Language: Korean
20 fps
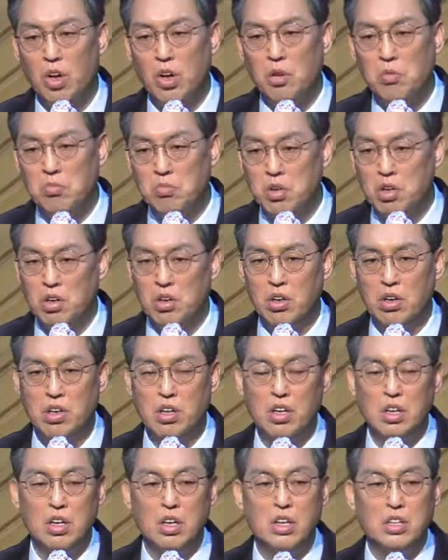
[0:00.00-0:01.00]
뭐
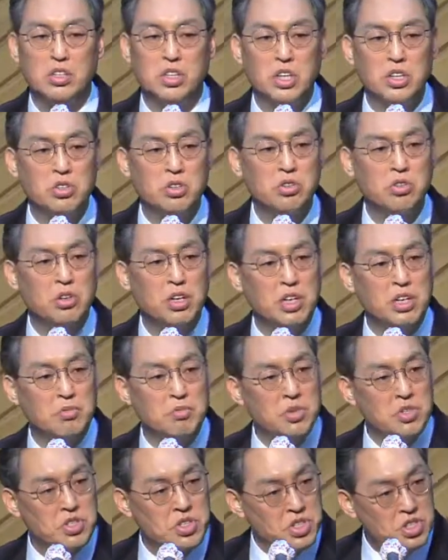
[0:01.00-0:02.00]
제주도에
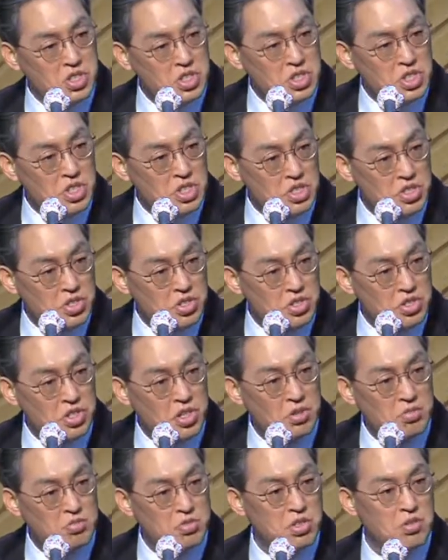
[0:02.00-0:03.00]
뭐 지진이 있었는데
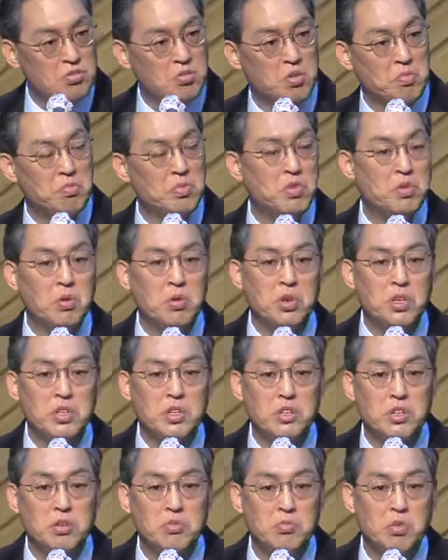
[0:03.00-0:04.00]
무슨 뭐
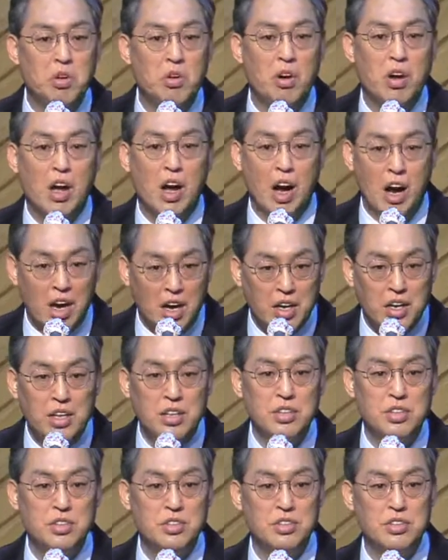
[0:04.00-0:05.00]
물고기들은 뭐
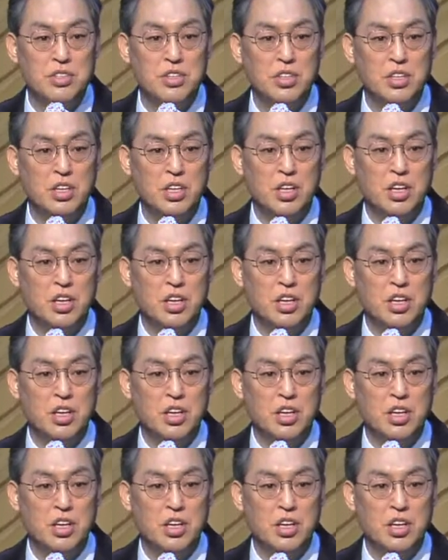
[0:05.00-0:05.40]
알았는지